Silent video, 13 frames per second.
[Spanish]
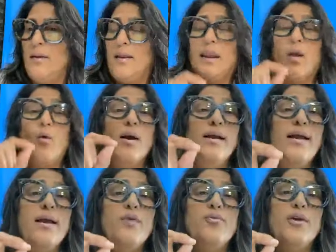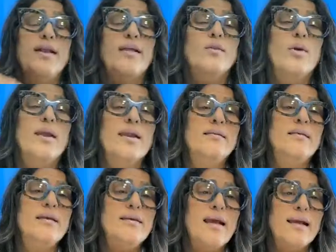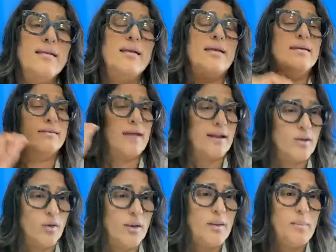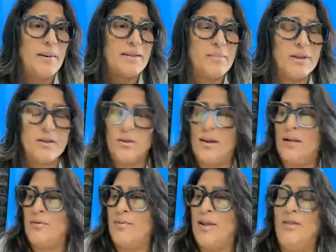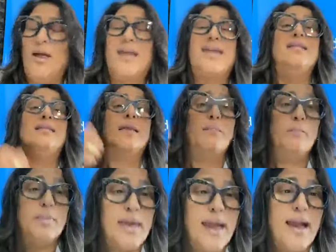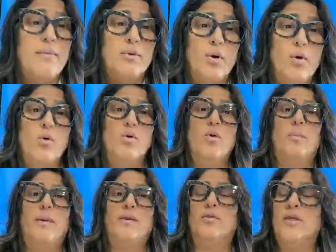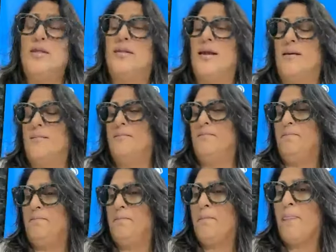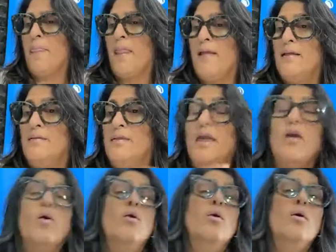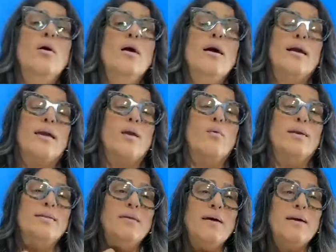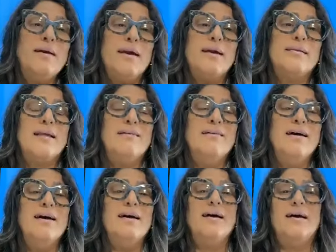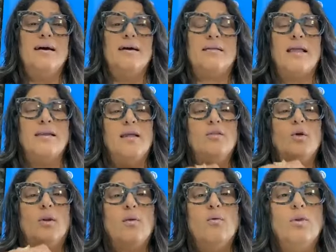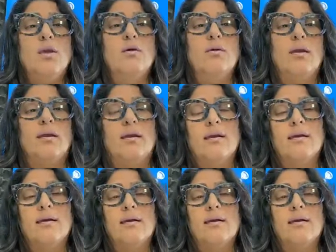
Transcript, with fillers: Recuerden que Fernando Gil Enseñat, quien salió del Departamento de la Vivienda, quien también habló con los periodistas, dijo que Wanda Vázquez estaba teniendo reuniones